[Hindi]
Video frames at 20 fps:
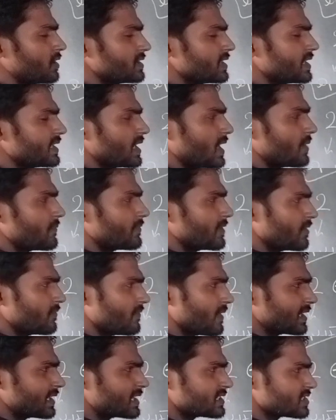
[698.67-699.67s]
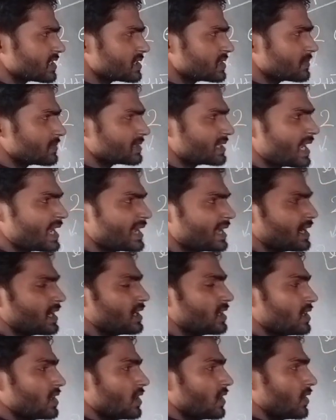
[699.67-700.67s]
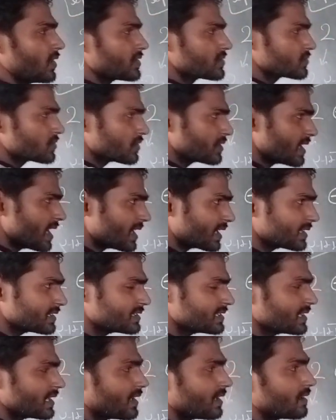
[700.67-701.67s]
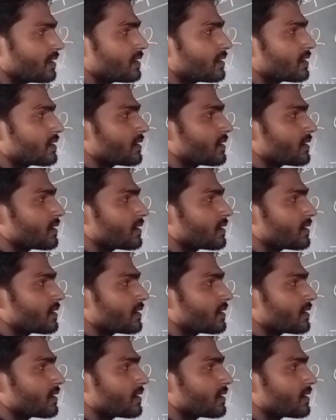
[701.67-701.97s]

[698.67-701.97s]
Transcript: और ये अवयव वाला चिन्ह बनाया और इसको क्या कर दिया